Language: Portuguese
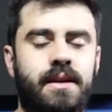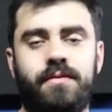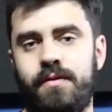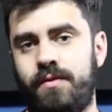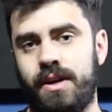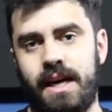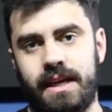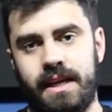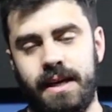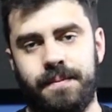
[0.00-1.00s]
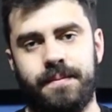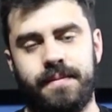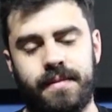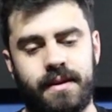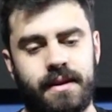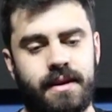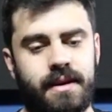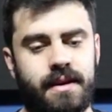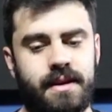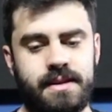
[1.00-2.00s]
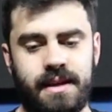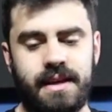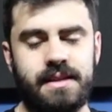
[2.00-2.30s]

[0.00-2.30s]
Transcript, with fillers: E eu vou focar aqui é, nessa